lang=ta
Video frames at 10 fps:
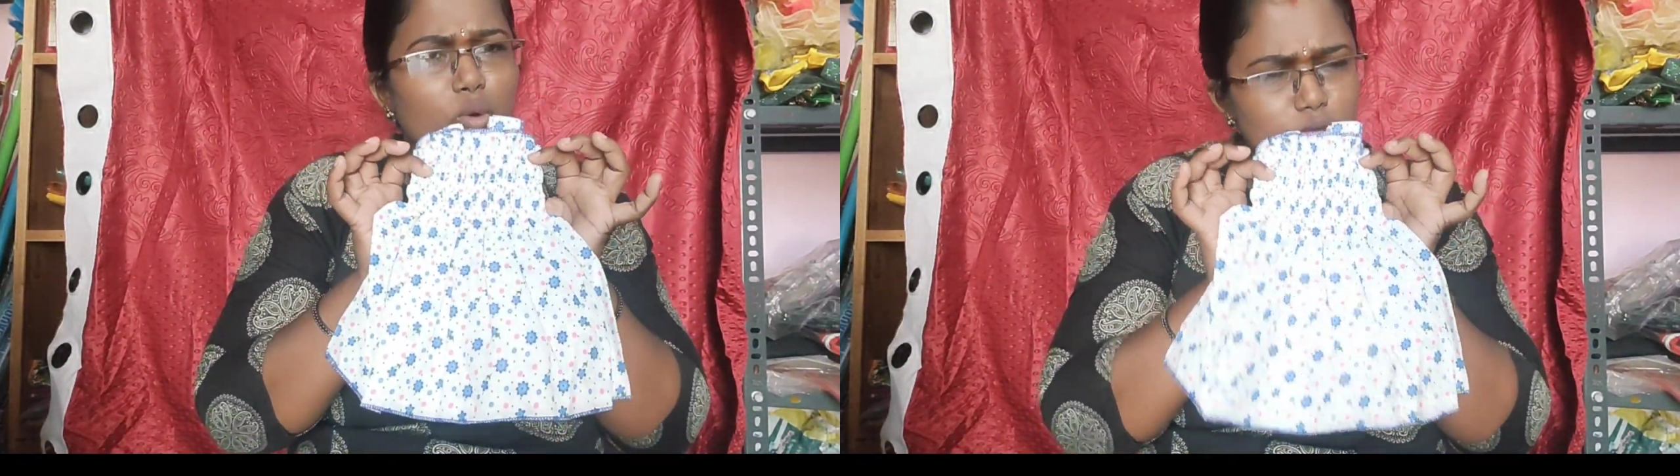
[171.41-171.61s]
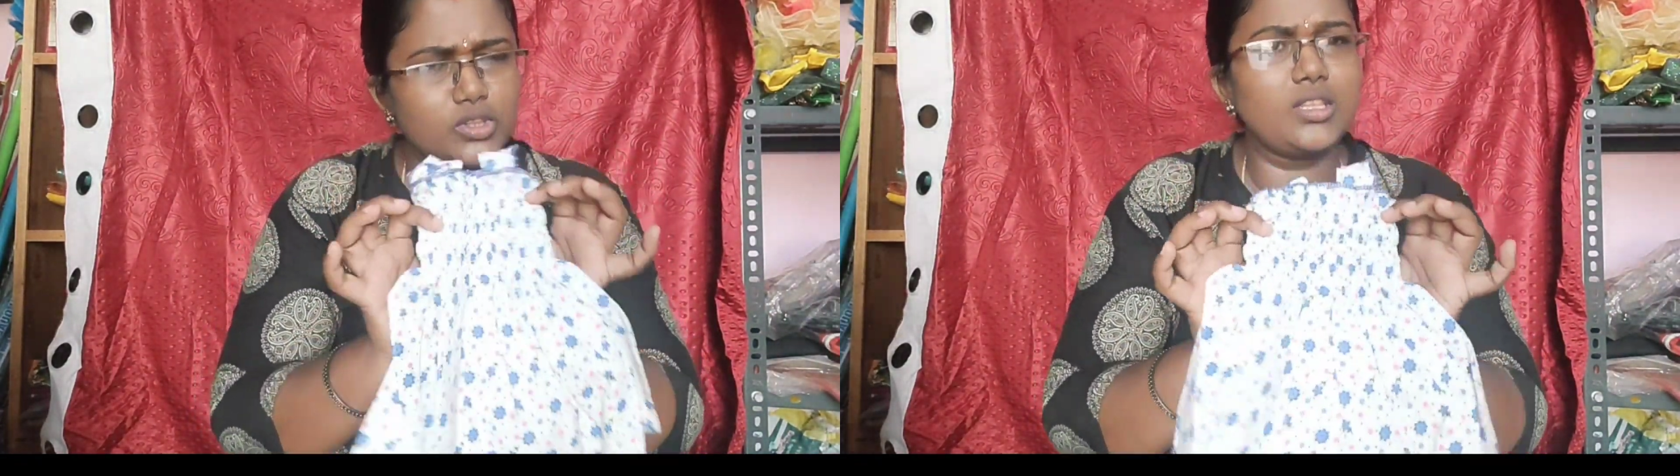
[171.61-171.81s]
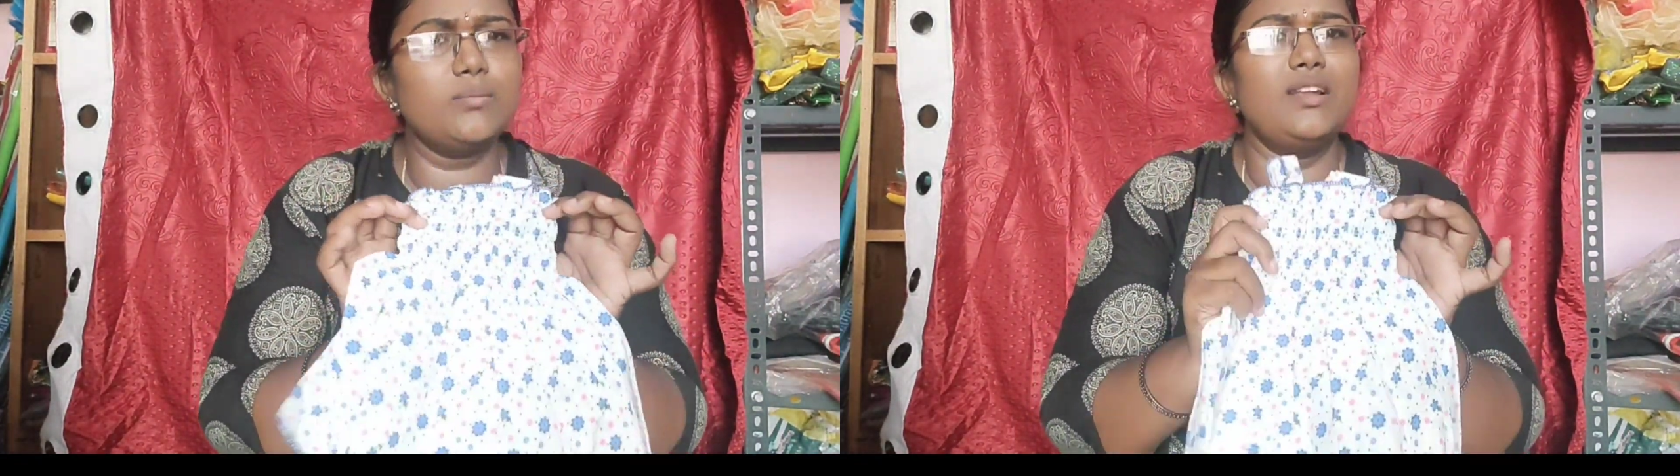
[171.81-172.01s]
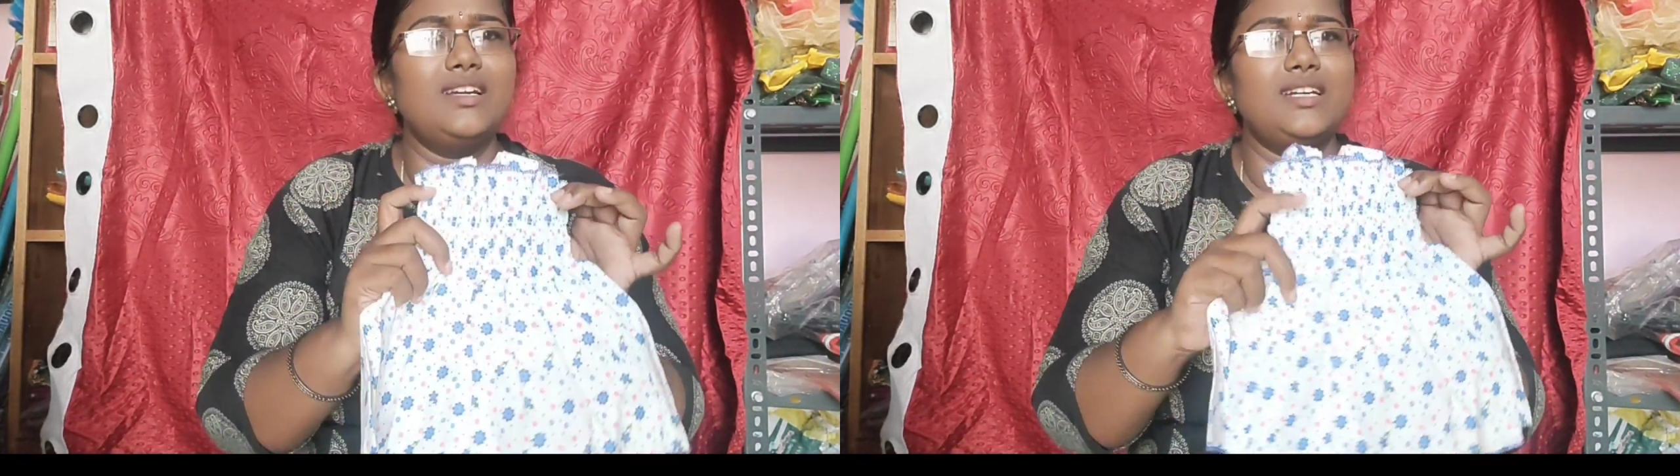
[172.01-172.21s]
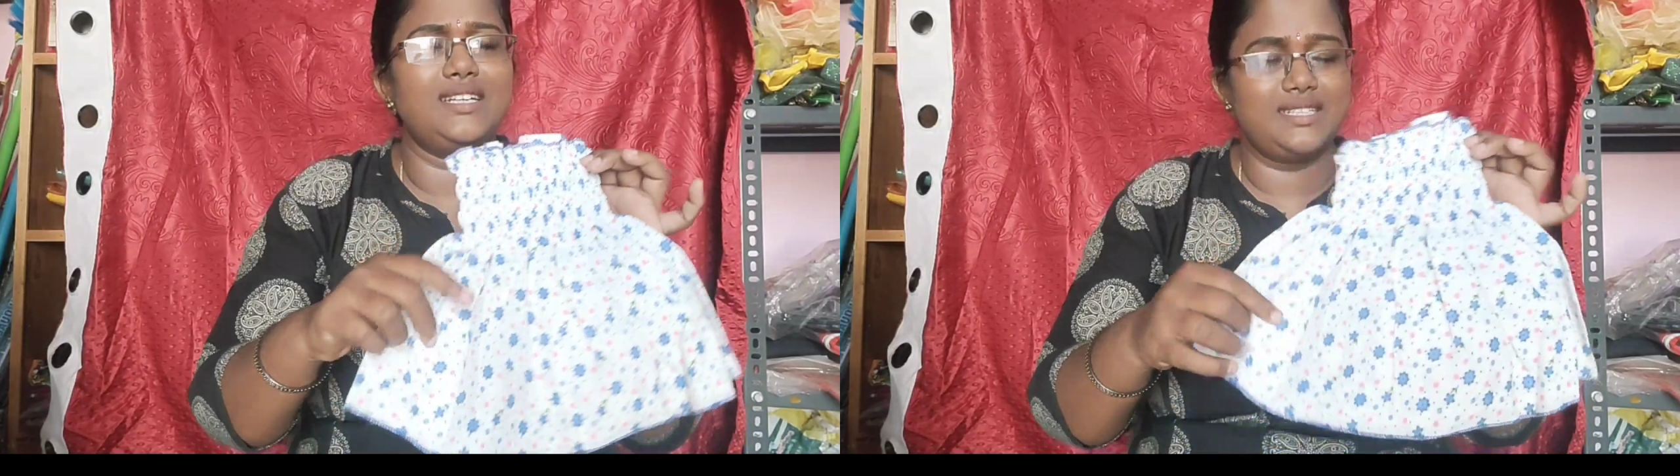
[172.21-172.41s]

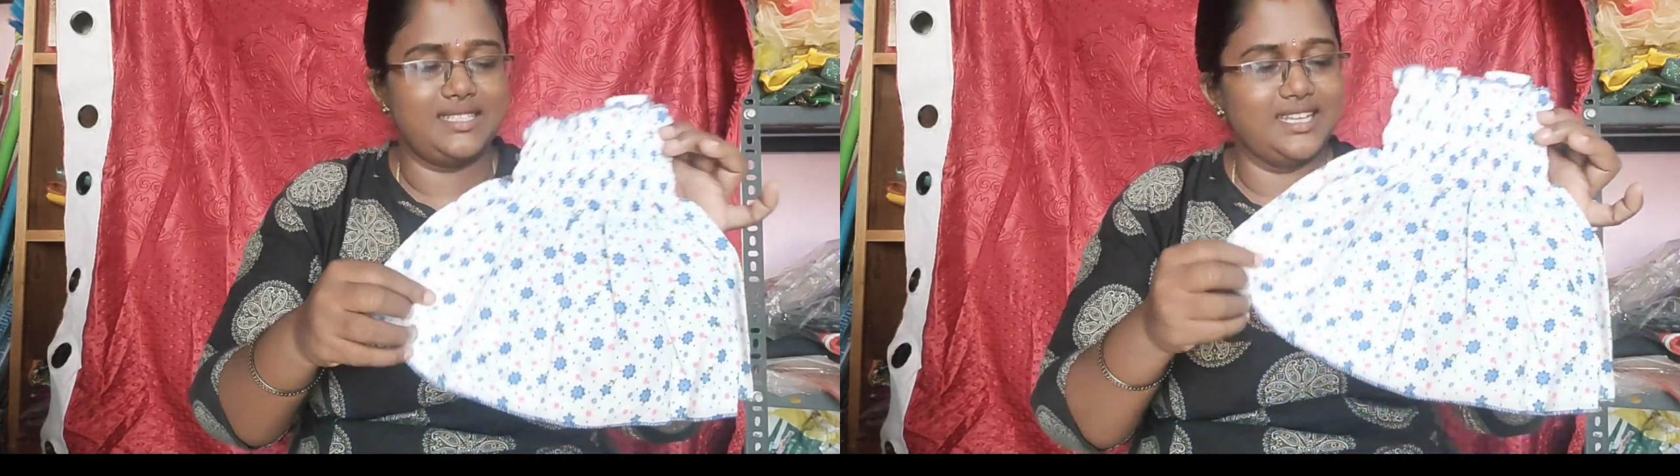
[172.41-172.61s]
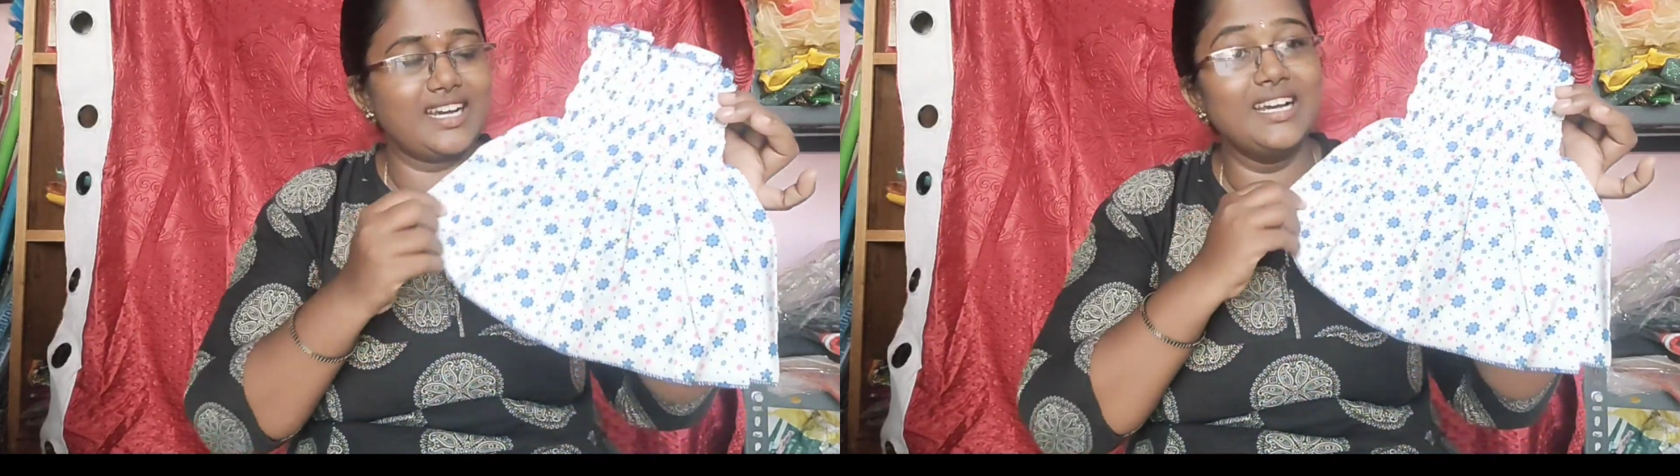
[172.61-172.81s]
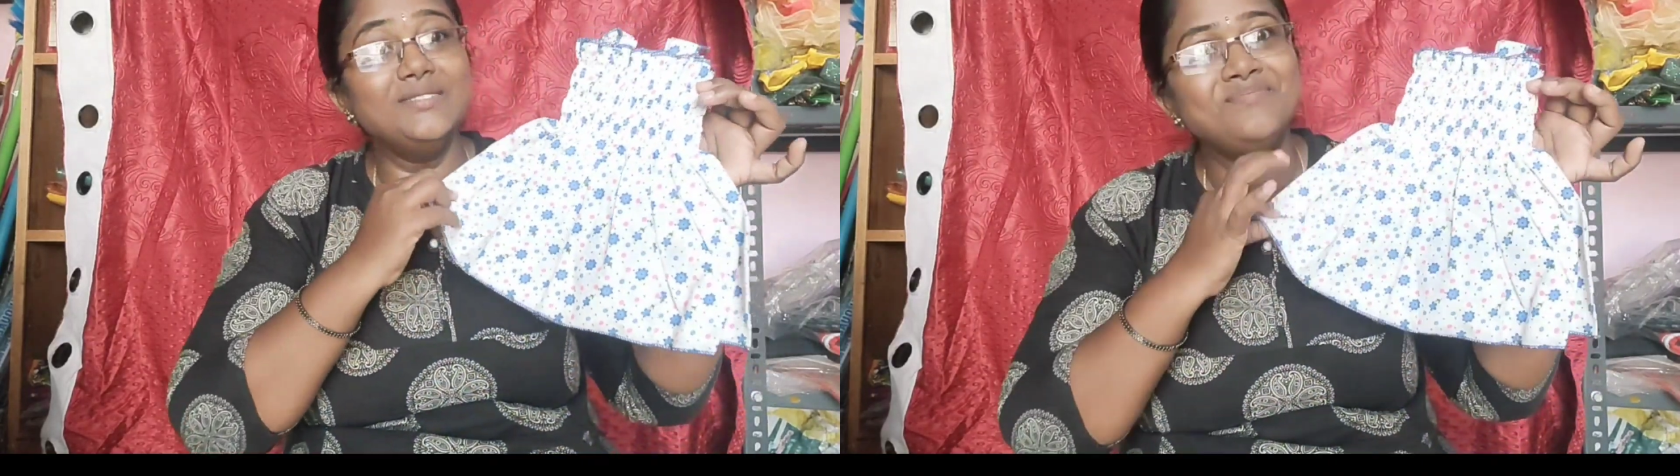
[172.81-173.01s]
ஒர்த்தபிளான ட்ரெஸ் தாங்க